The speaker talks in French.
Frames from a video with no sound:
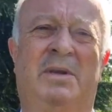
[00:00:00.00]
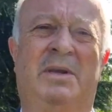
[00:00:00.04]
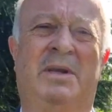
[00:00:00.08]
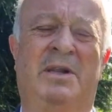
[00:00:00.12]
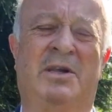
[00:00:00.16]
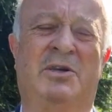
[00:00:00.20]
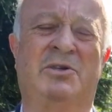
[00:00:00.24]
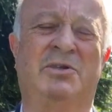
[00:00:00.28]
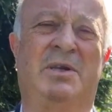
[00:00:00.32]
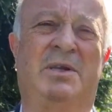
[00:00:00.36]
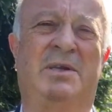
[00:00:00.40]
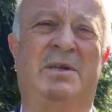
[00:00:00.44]

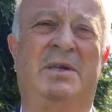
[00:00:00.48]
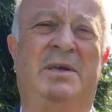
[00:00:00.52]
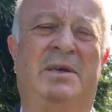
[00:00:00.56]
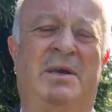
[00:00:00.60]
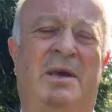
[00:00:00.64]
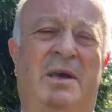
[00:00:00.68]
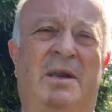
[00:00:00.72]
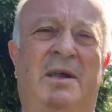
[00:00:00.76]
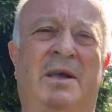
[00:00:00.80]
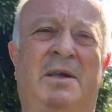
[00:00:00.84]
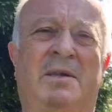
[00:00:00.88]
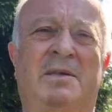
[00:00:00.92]

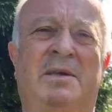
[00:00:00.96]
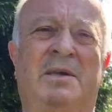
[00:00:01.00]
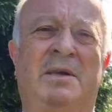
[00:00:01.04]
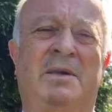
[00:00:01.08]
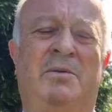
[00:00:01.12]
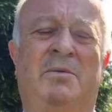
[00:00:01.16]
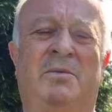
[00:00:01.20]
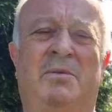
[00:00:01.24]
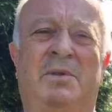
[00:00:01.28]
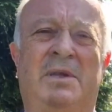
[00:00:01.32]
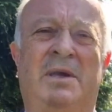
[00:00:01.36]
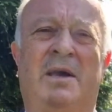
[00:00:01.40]
énergétique et
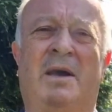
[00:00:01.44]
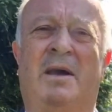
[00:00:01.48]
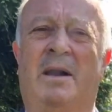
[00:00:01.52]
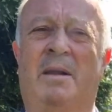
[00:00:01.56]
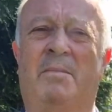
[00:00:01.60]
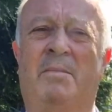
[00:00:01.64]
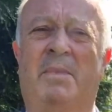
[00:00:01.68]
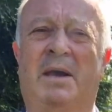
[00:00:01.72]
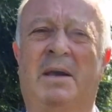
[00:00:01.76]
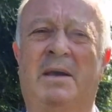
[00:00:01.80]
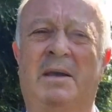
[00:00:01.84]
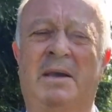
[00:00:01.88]
électrique des halles à
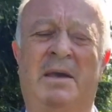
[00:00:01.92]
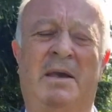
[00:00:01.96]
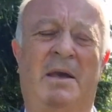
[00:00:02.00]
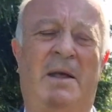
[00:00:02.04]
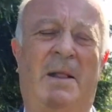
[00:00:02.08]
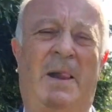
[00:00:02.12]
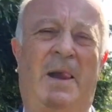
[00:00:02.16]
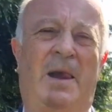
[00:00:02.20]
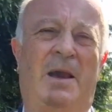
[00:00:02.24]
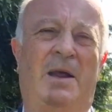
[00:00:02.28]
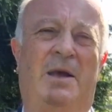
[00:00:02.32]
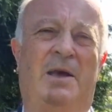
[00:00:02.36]
marée
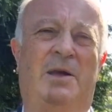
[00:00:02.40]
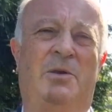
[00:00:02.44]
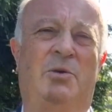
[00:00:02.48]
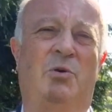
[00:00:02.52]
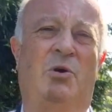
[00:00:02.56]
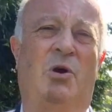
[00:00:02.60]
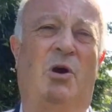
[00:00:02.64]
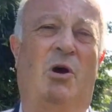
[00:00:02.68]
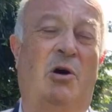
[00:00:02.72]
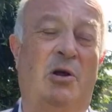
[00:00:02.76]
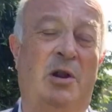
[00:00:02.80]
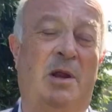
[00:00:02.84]
est de
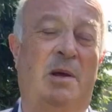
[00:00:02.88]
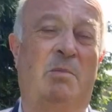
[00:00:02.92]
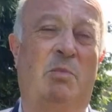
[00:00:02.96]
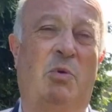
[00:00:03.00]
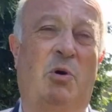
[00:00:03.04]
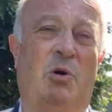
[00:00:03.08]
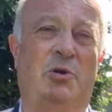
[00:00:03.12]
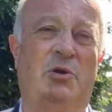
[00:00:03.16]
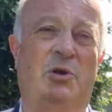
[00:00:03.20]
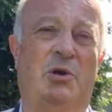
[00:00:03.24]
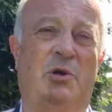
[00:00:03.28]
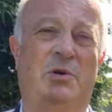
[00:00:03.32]
grande
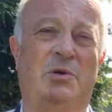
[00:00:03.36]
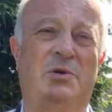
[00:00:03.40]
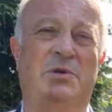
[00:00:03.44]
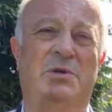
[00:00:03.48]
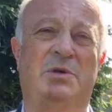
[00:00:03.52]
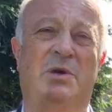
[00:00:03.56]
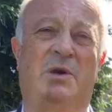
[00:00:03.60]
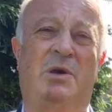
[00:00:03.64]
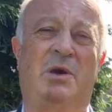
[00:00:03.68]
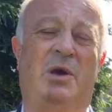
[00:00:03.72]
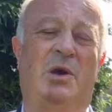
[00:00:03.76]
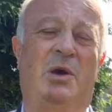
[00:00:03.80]
importance,